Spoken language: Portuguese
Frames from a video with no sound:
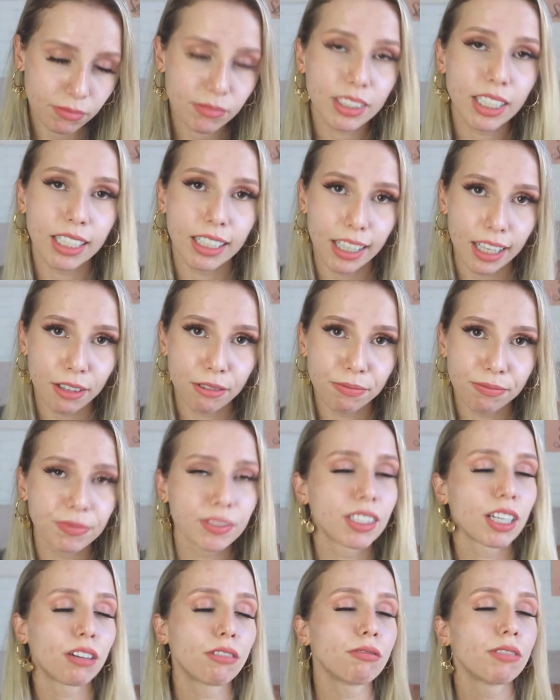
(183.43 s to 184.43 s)
Entenderam?
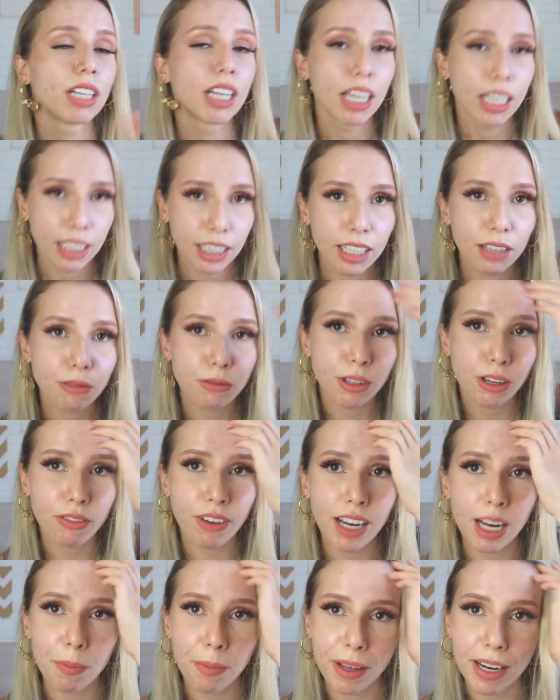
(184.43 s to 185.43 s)
Então, não, não
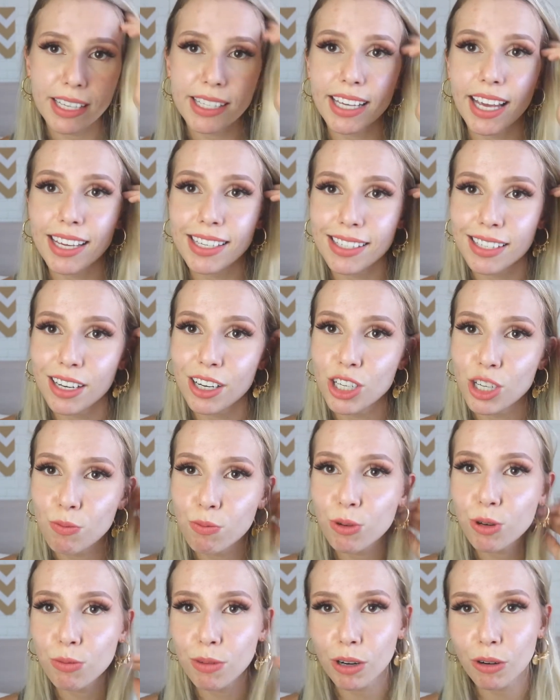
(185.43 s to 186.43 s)
vale a pena se restringir
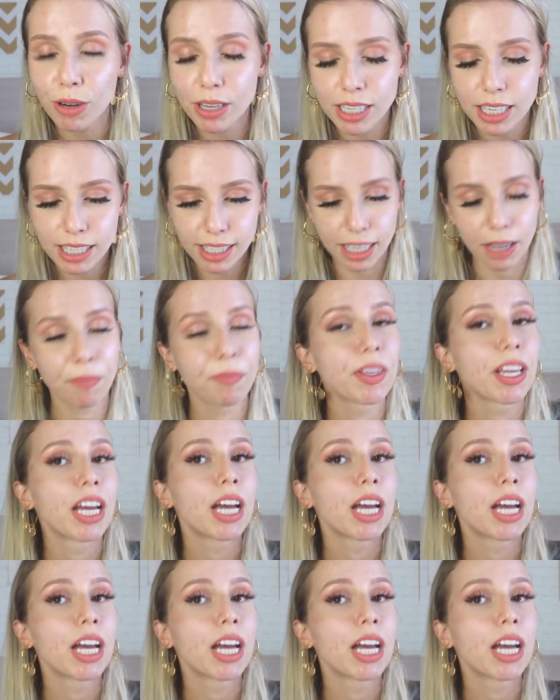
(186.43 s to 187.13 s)
por uma coisa assim.